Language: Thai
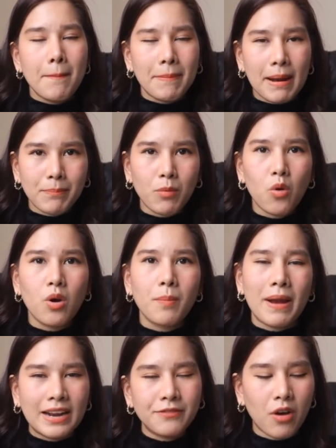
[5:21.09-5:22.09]
ปรับปรุง
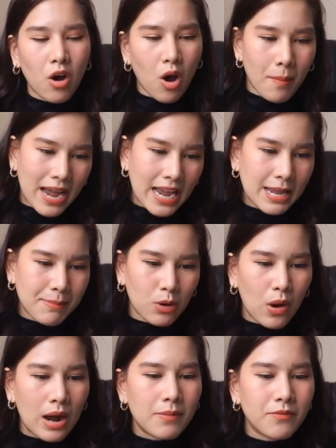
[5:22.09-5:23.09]
แพลตฟอร์มให้มี
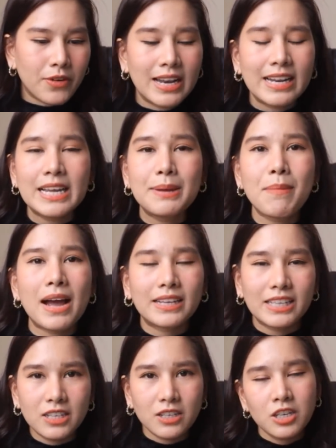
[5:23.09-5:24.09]
ความเฟรนลี่มาก
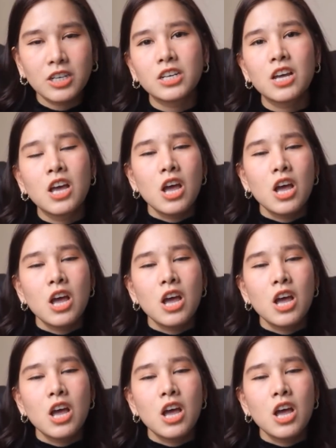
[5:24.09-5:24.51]
ยิ่งขึ้น